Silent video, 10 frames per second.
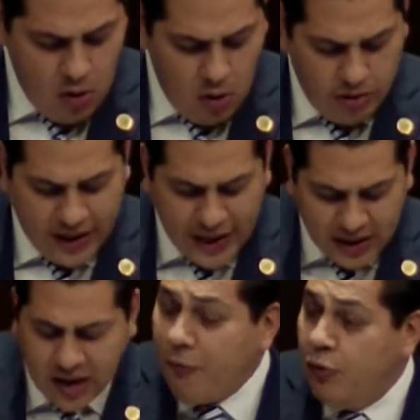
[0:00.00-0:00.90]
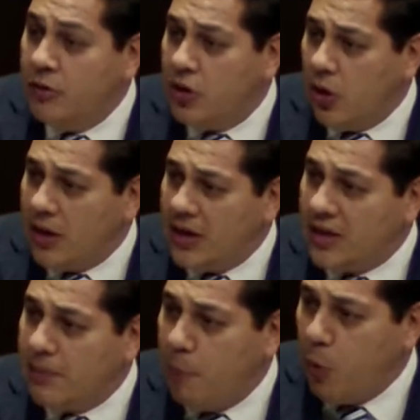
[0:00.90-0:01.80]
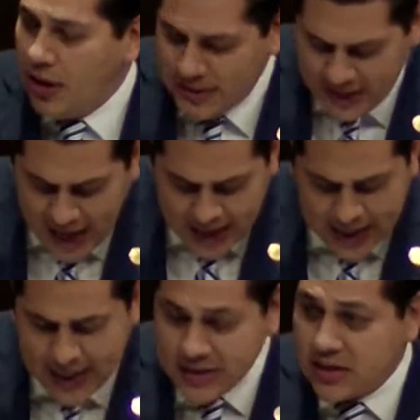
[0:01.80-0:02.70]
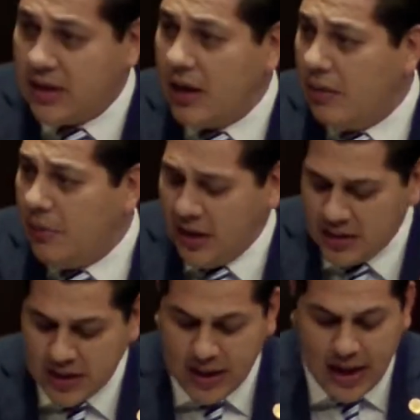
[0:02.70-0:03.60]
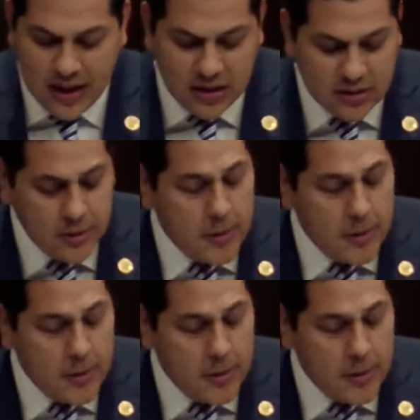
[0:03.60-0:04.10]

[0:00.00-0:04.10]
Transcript: o de que tiene funciones policíacas y ministeriales.